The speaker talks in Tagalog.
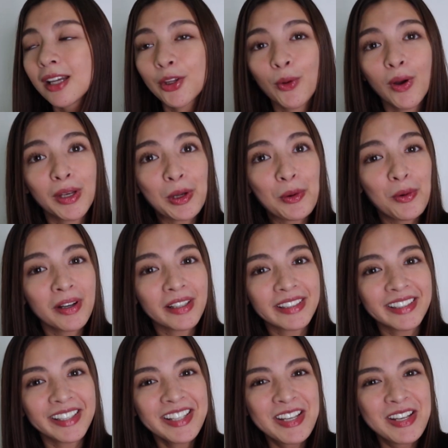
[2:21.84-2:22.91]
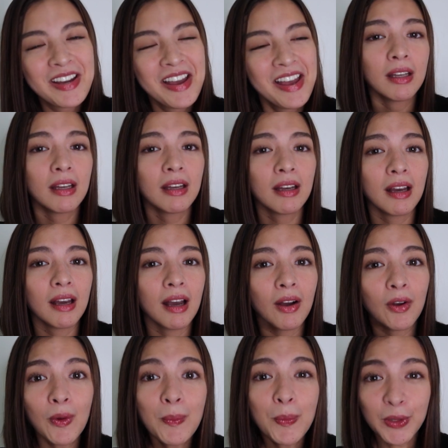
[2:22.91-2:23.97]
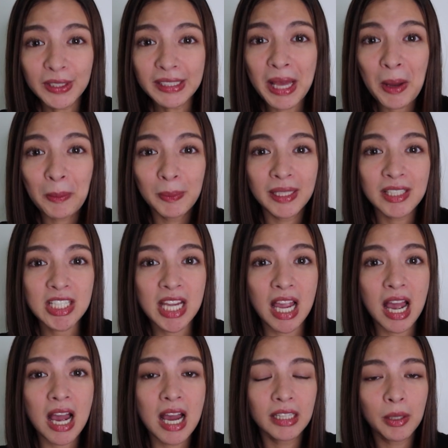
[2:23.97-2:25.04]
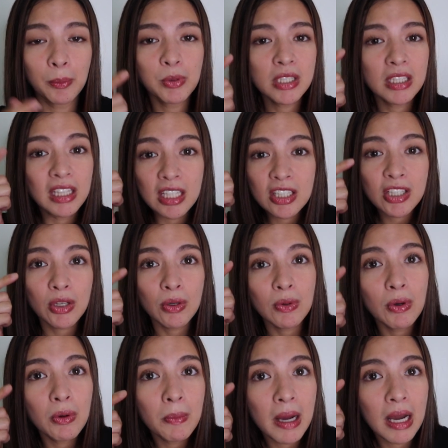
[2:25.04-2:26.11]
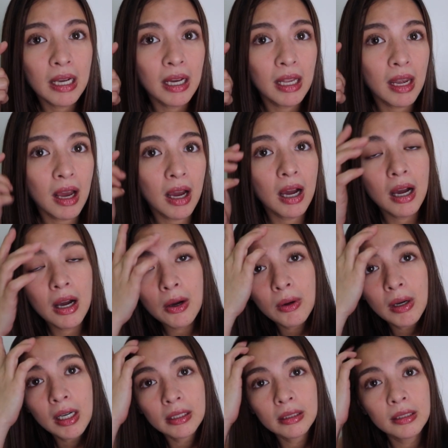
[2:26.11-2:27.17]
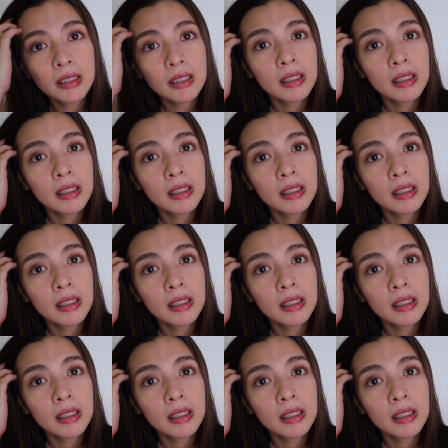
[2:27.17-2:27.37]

Yung anak ko ang ingay komportable siya, tapos hindi siya yung gumagalaw, at